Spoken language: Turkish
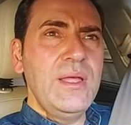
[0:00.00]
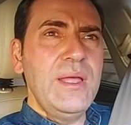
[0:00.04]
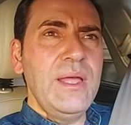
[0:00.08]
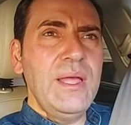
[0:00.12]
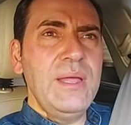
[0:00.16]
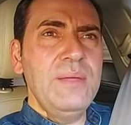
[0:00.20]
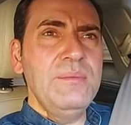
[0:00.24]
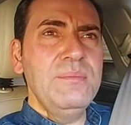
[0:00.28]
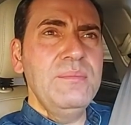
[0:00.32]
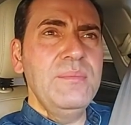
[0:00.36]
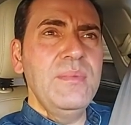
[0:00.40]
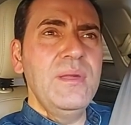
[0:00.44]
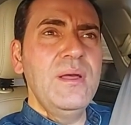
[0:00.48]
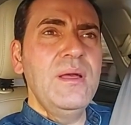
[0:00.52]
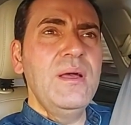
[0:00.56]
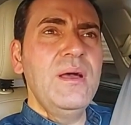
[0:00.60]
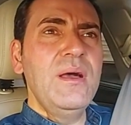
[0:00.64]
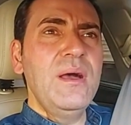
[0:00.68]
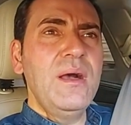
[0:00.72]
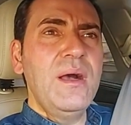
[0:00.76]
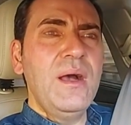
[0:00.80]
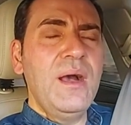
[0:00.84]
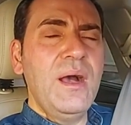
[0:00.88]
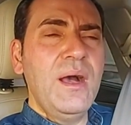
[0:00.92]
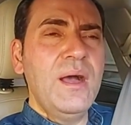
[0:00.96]
hem
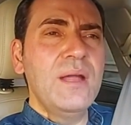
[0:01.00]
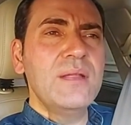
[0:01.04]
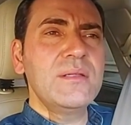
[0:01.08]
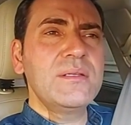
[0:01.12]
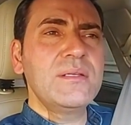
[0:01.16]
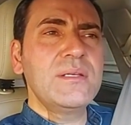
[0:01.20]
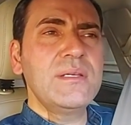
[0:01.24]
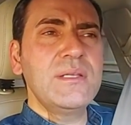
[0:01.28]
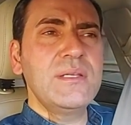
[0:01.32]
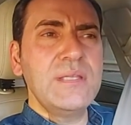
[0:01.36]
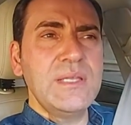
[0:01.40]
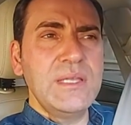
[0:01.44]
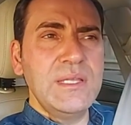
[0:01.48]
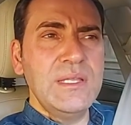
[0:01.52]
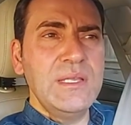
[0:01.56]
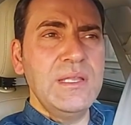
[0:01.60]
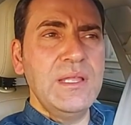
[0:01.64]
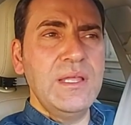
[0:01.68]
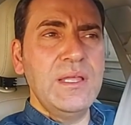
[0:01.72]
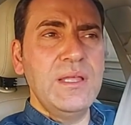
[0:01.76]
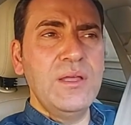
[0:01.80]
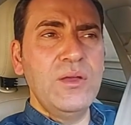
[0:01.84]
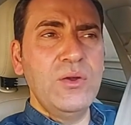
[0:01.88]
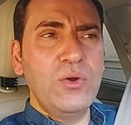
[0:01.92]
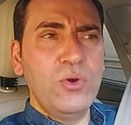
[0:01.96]
halk
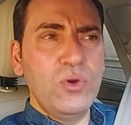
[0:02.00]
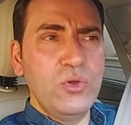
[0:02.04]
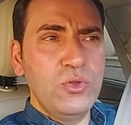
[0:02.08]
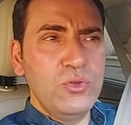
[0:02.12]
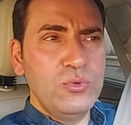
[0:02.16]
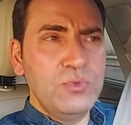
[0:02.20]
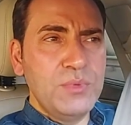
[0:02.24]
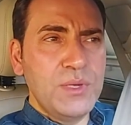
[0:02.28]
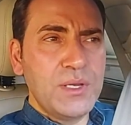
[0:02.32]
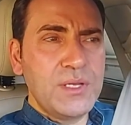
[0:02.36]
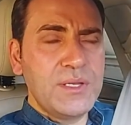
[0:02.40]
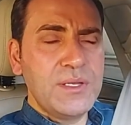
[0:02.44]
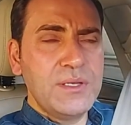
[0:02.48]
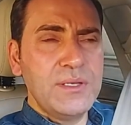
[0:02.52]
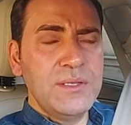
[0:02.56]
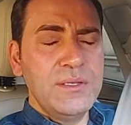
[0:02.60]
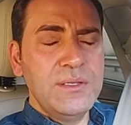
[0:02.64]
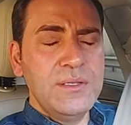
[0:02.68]
ile olmak.